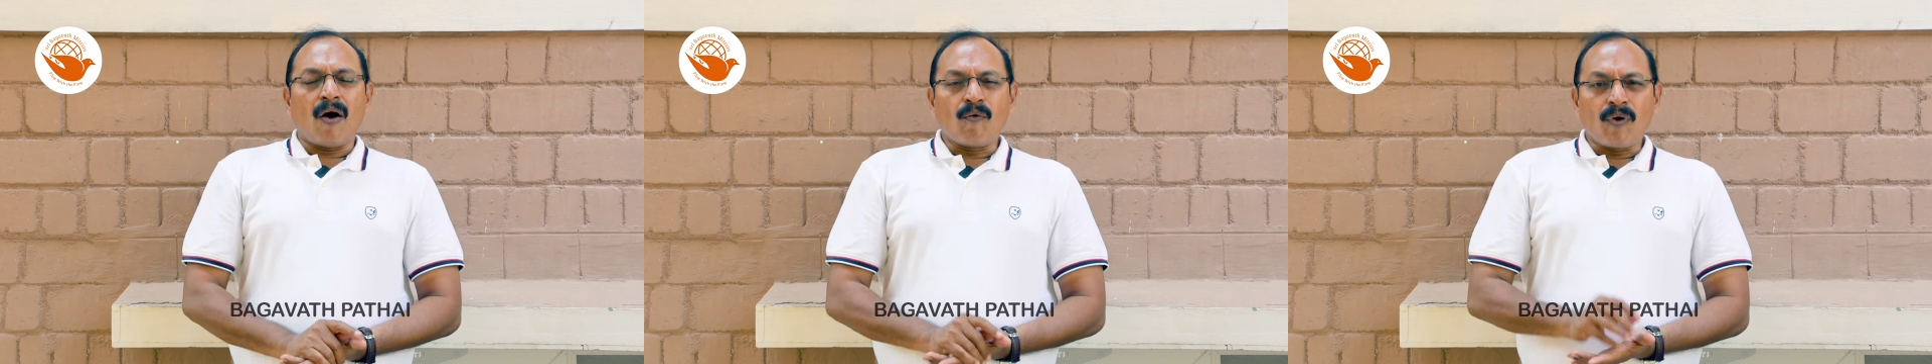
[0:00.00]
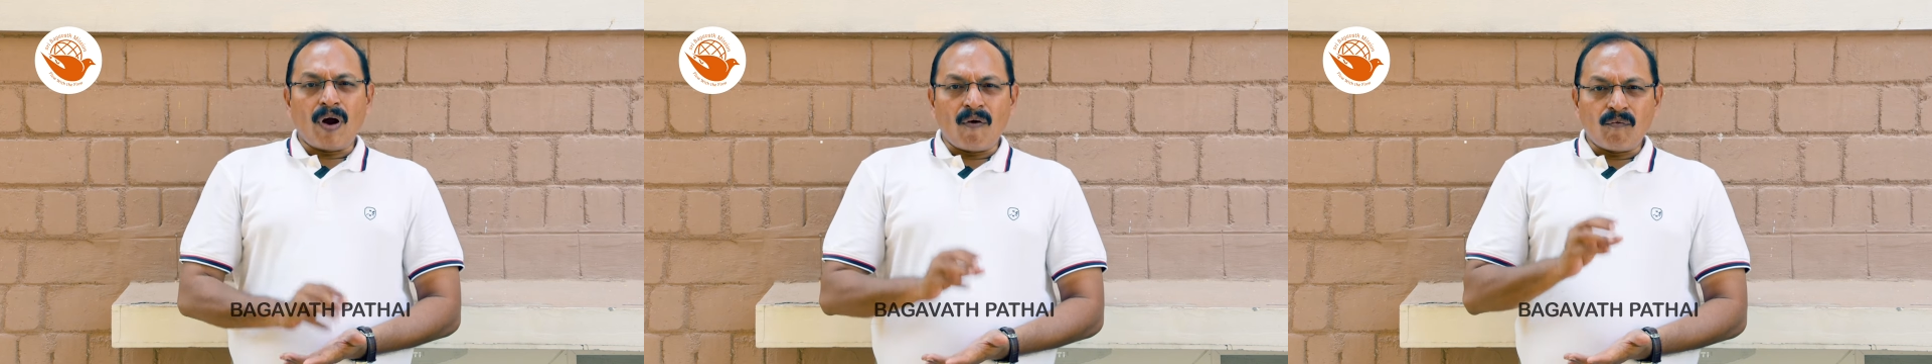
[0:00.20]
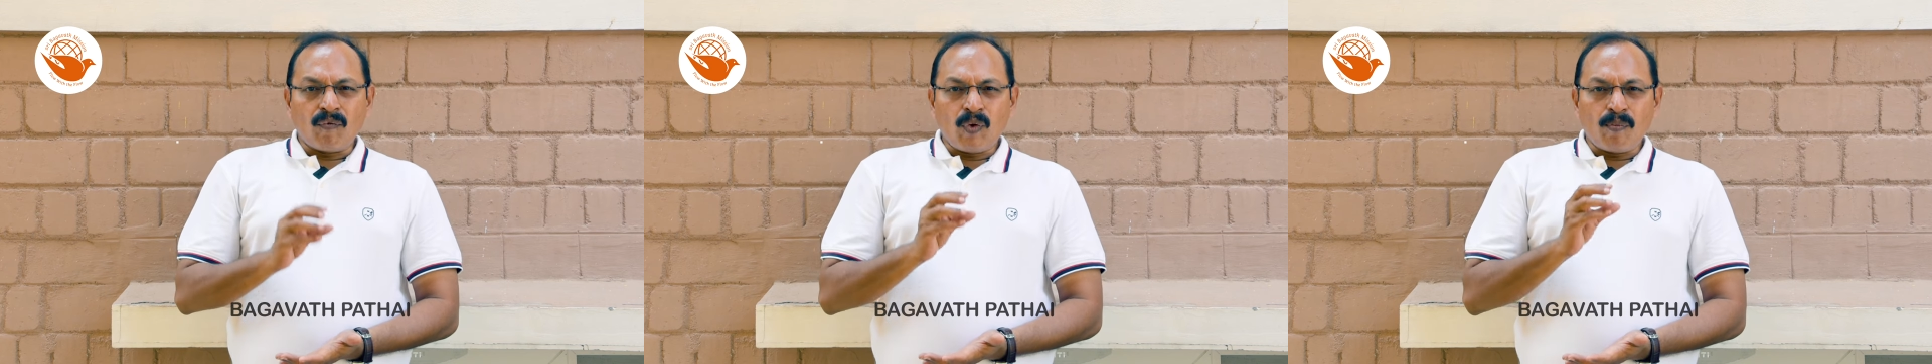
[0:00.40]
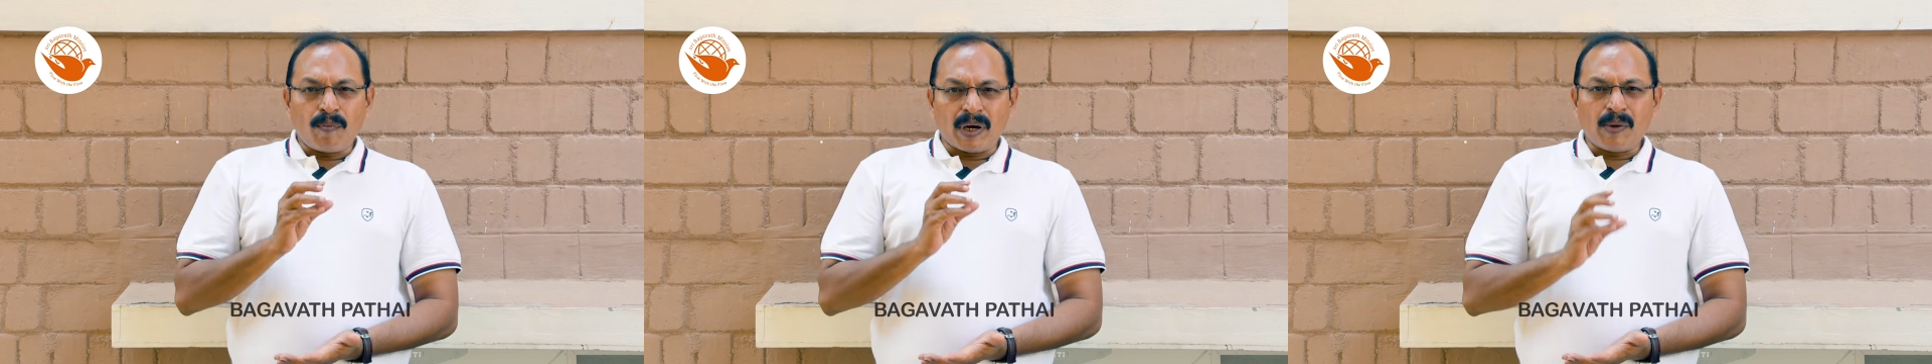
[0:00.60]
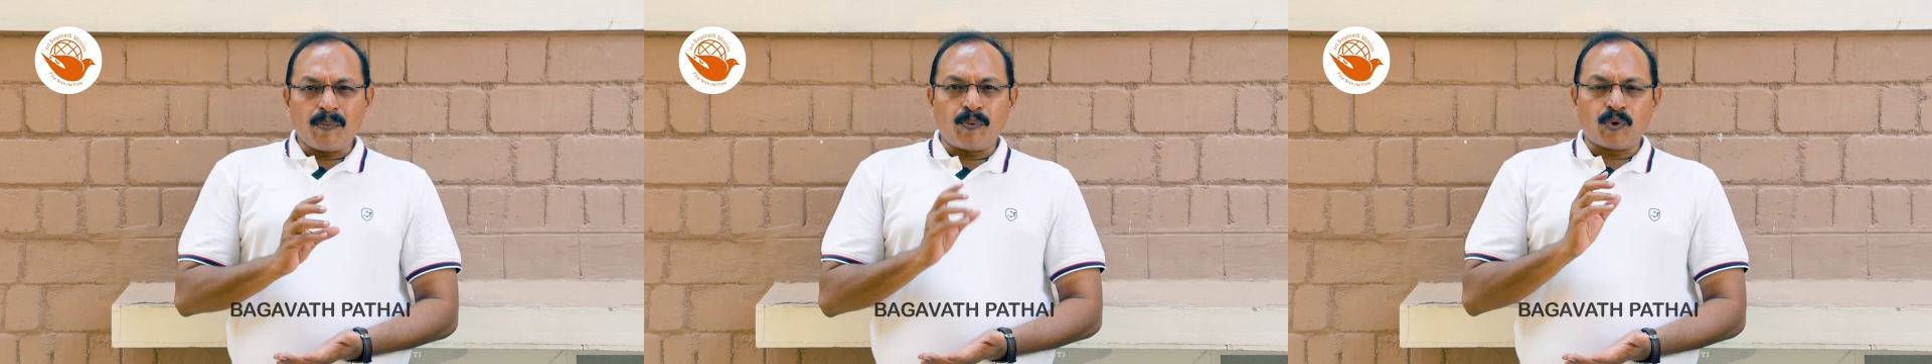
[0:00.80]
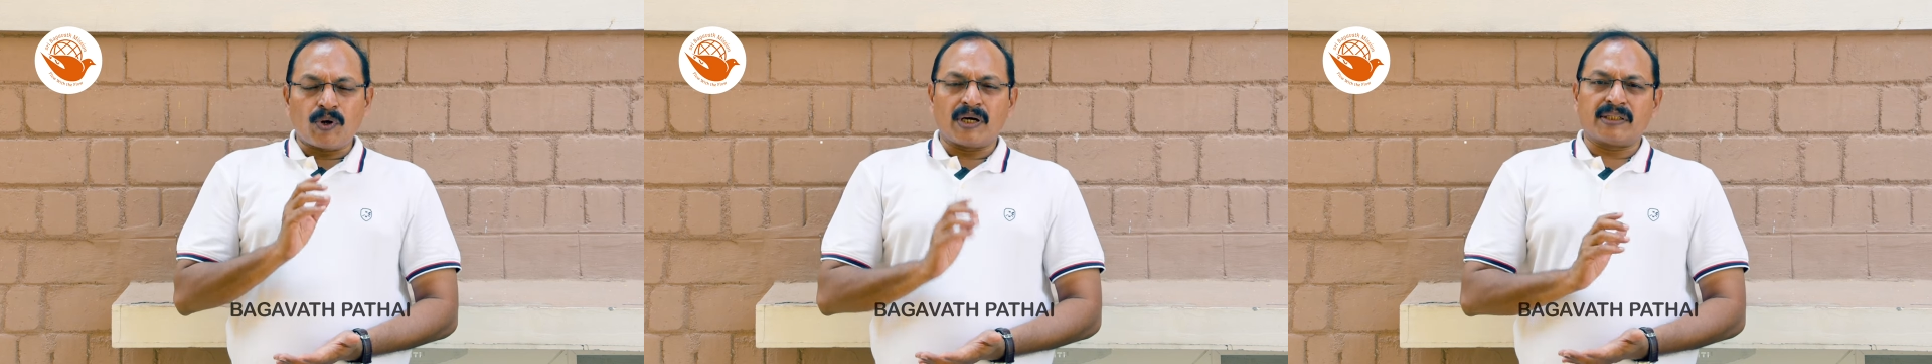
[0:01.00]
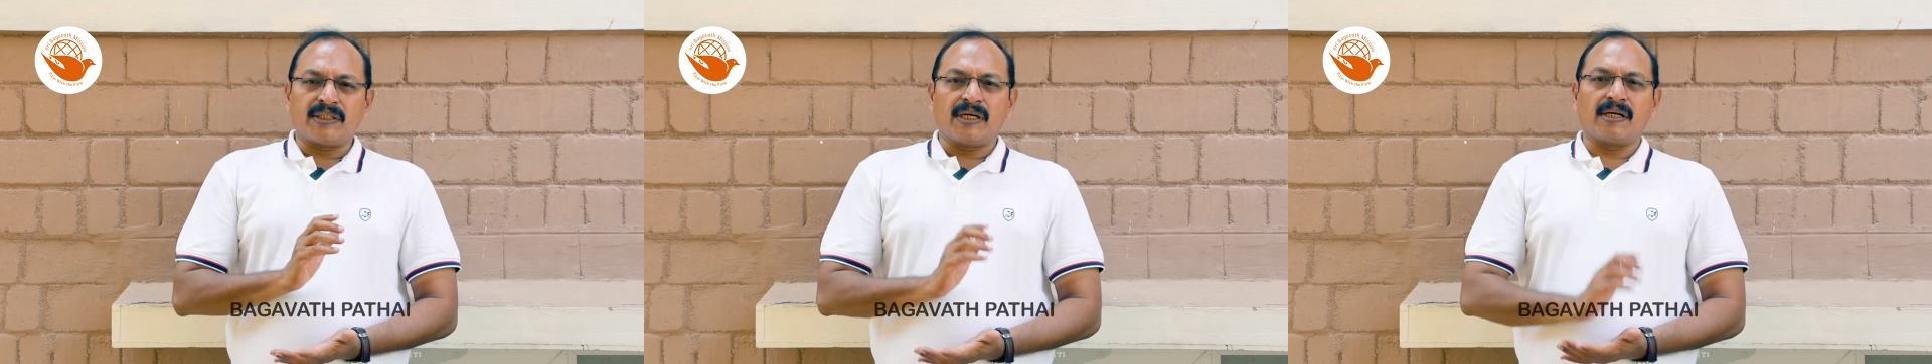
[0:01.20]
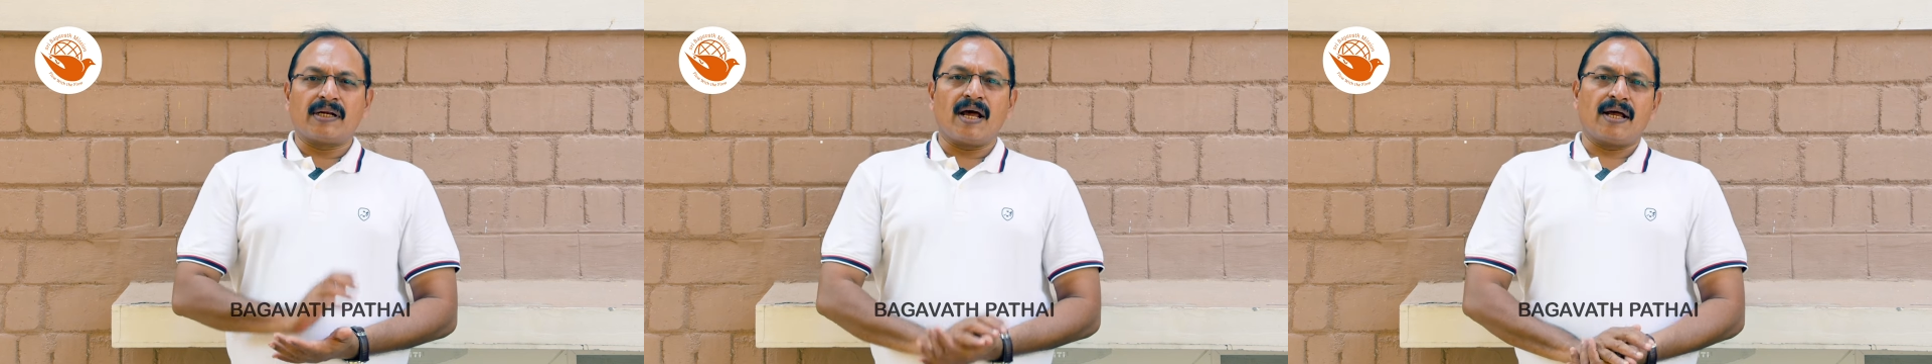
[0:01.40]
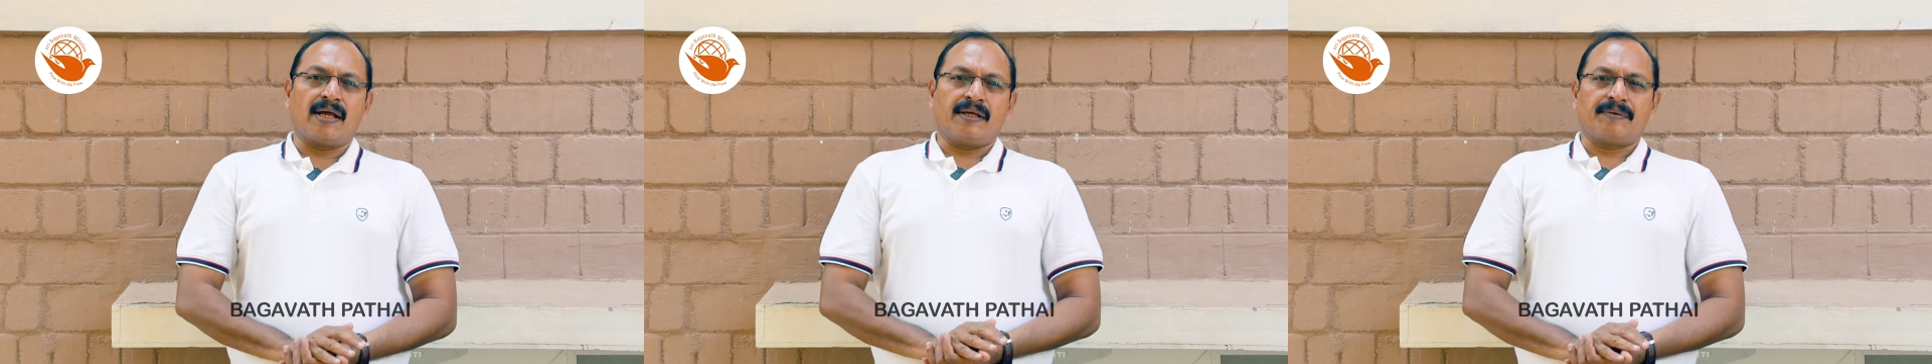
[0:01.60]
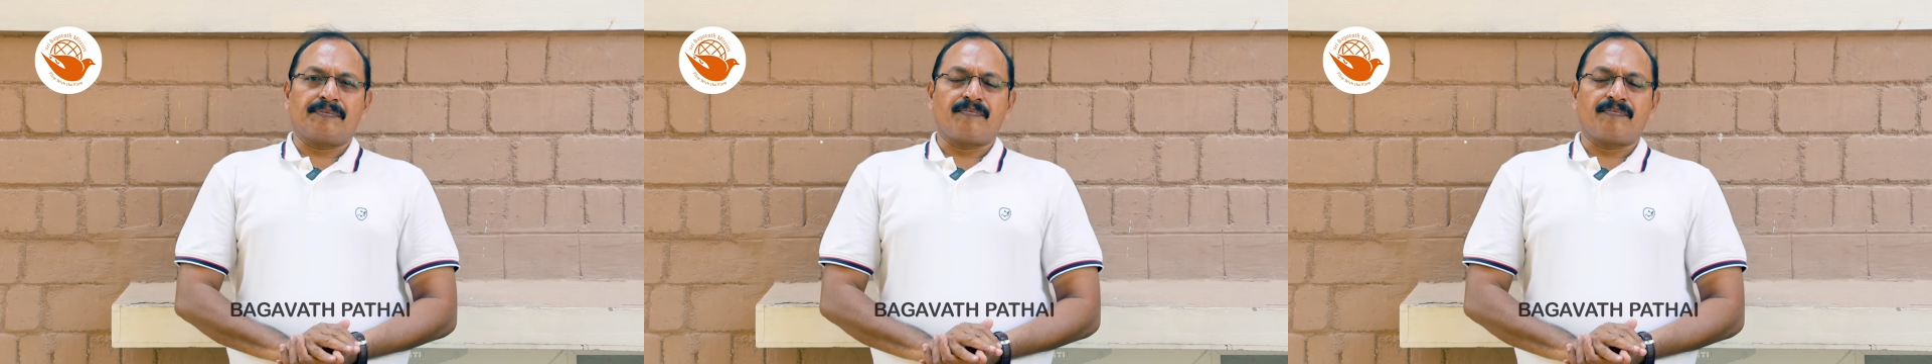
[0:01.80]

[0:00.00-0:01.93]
அவங்க அவ்வளோ மனப்போராட்டத்தில் இருக்காங்க